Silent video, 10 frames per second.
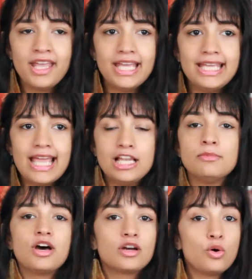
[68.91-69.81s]
e ele
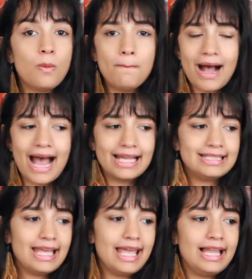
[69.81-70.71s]
mora com o pai
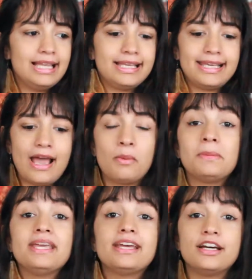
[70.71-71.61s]
dele, que é um
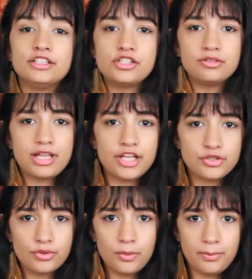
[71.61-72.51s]
imigrante do
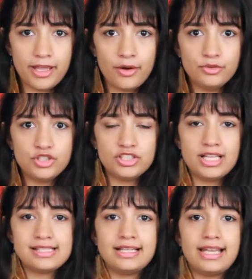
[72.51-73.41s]
leste europeu de
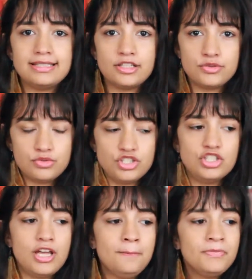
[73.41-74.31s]
descendência
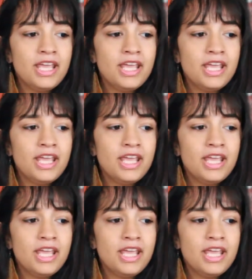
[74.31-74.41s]
judia,